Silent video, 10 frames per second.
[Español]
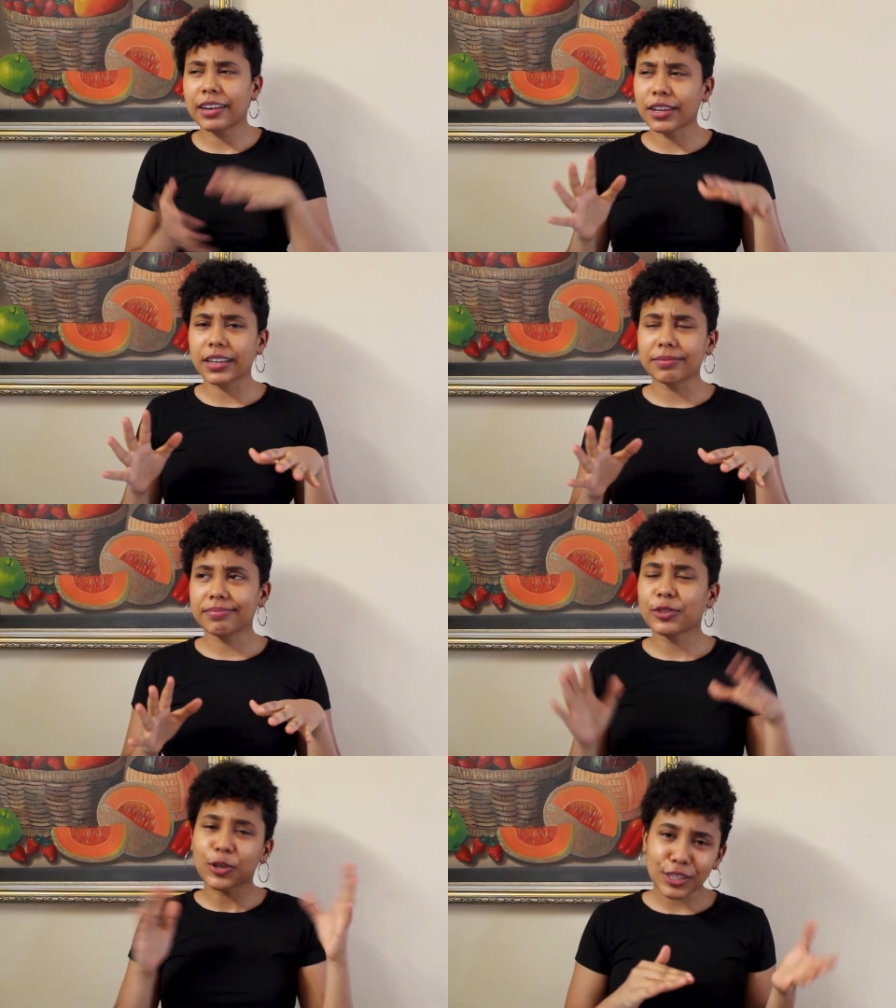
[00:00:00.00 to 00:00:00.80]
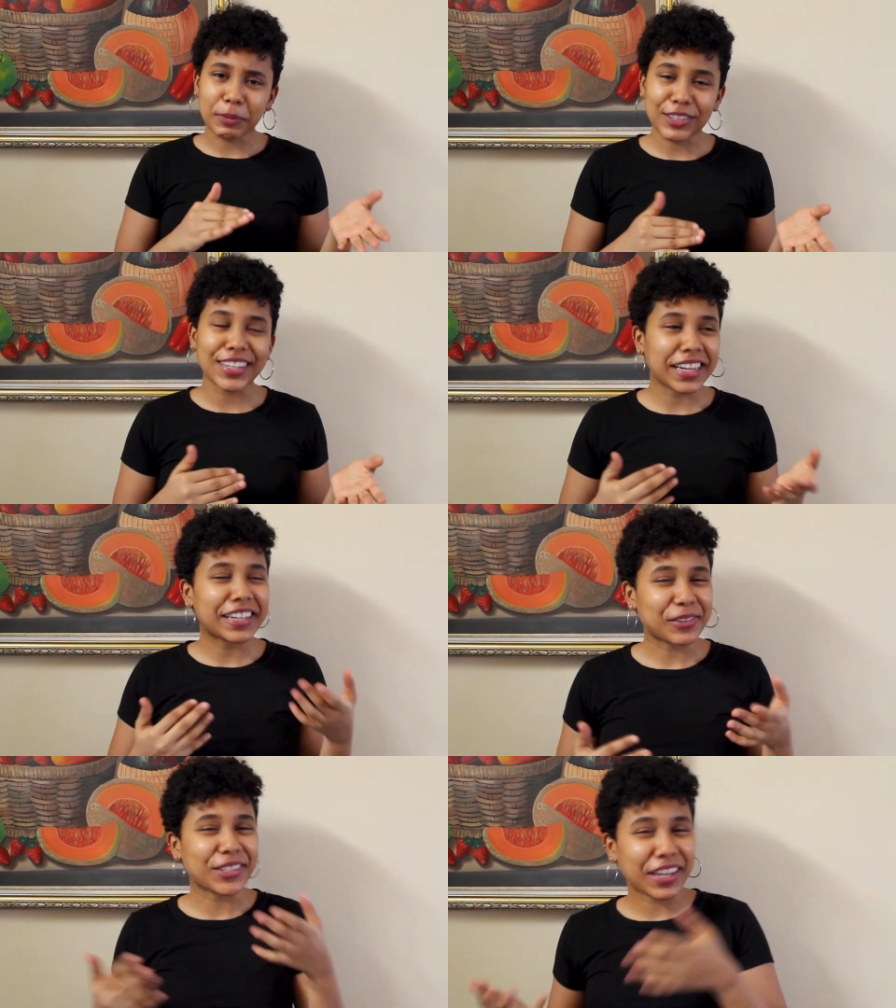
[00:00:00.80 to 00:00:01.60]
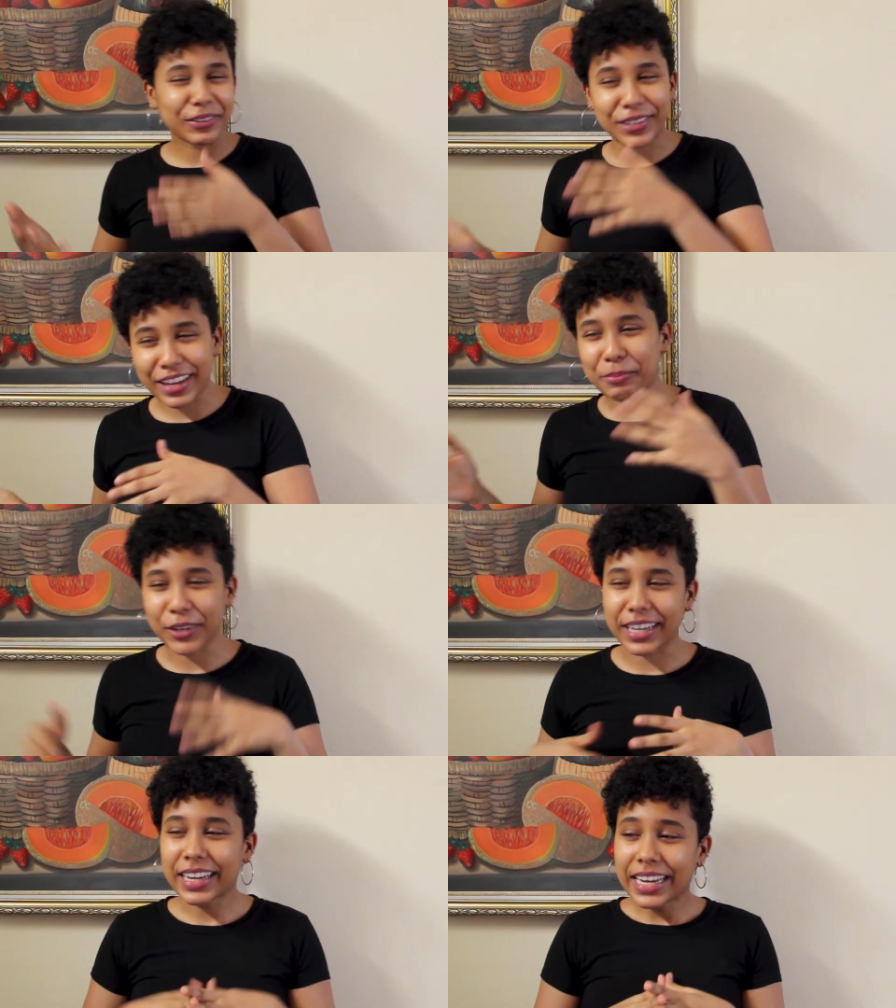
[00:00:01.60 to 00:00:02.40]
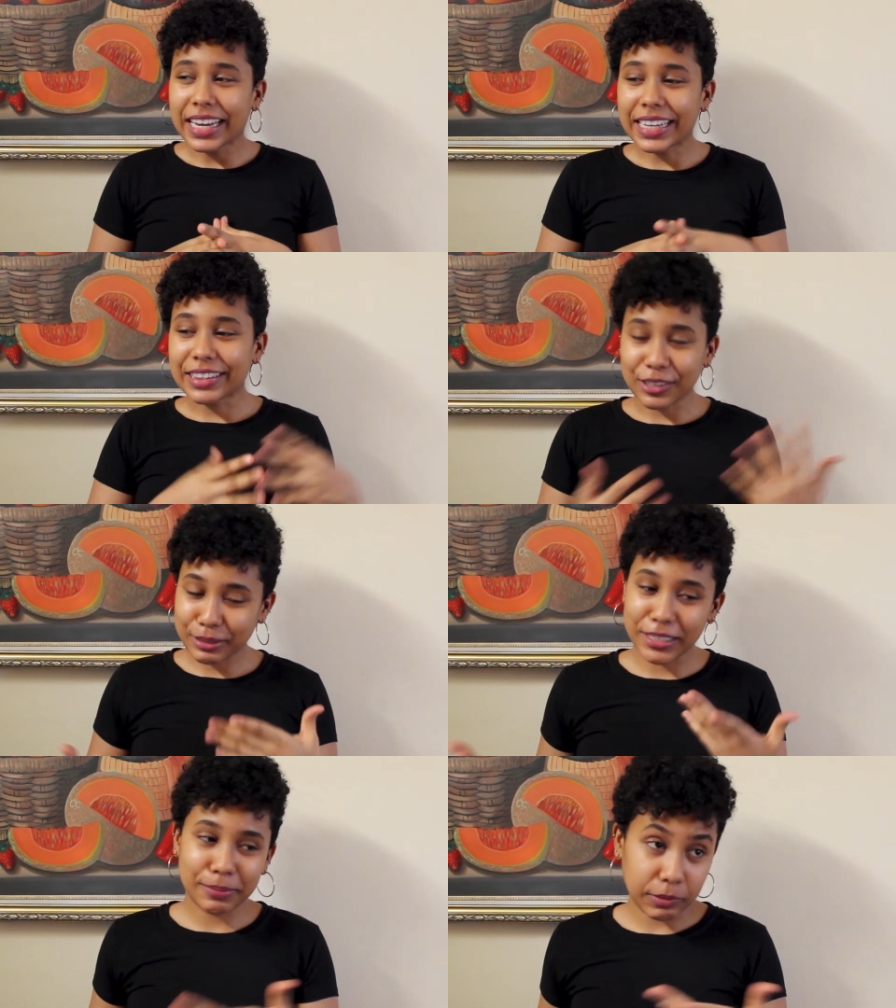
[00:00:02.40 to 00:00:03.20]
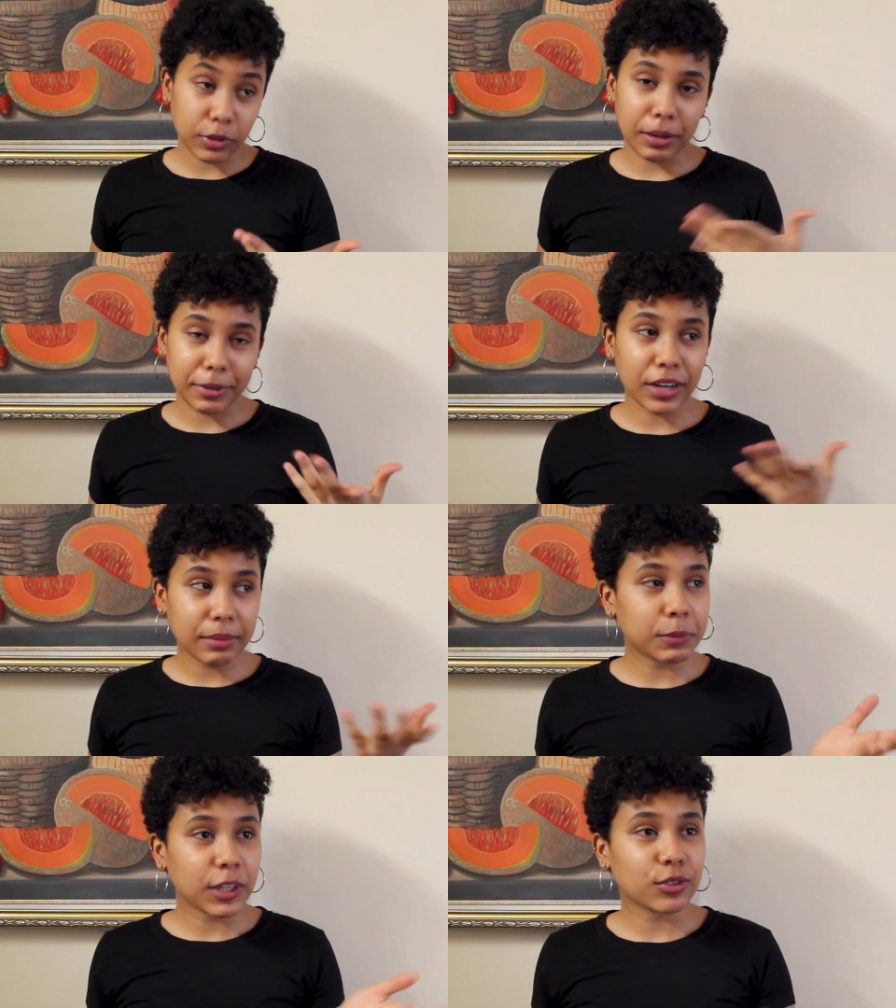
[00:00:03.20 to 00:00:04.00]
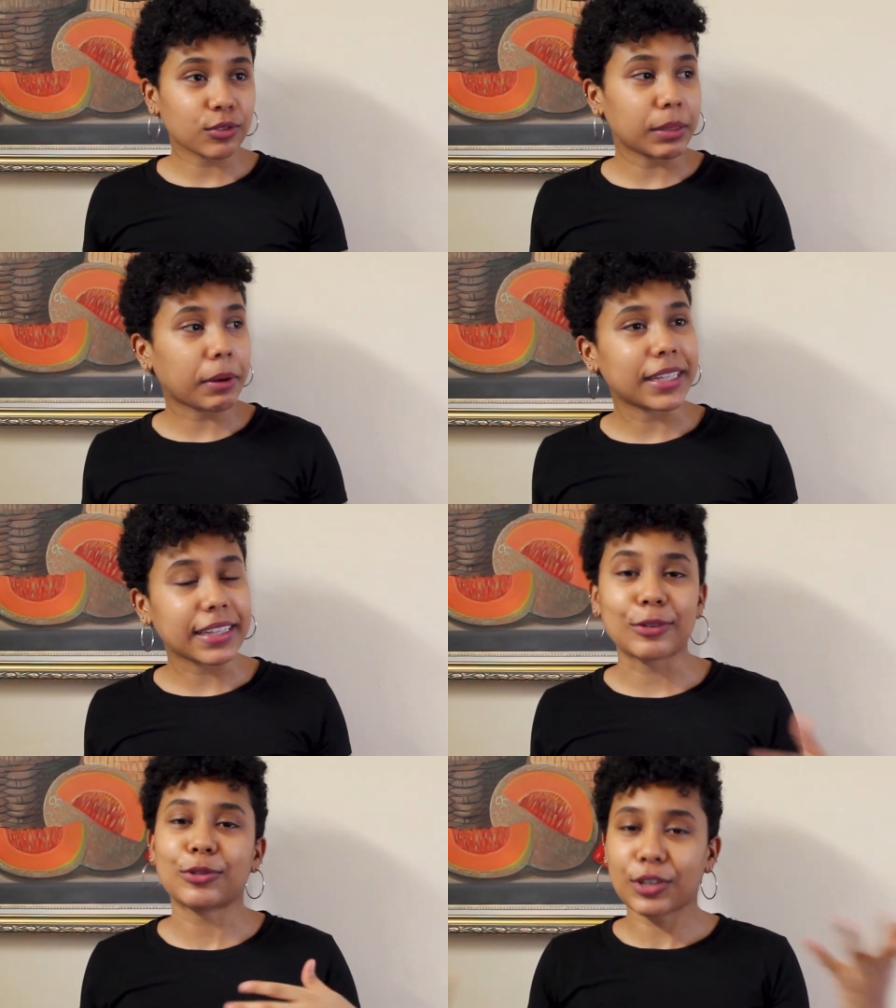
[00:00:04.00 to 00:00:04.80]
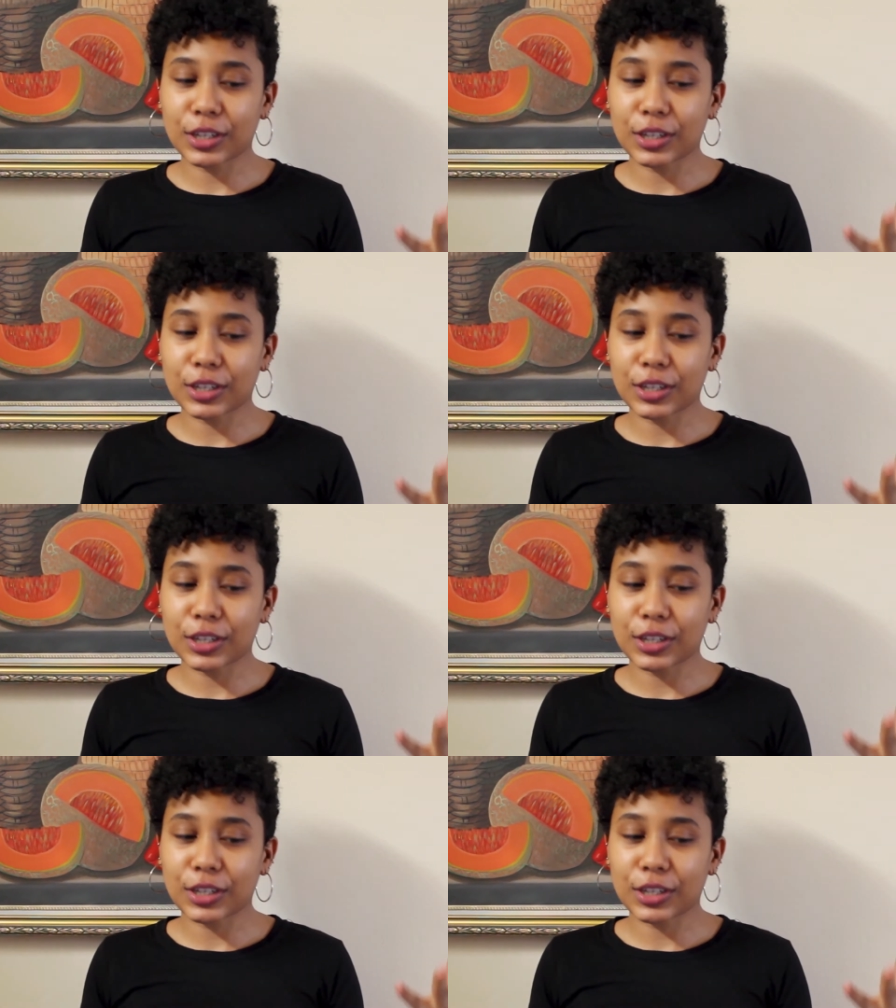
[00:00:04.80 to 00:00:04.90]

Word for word: Aunque todos los videos en realidad son Cocinando porque todos mis, bueno, la mayoría de mis videos últimamente son solo de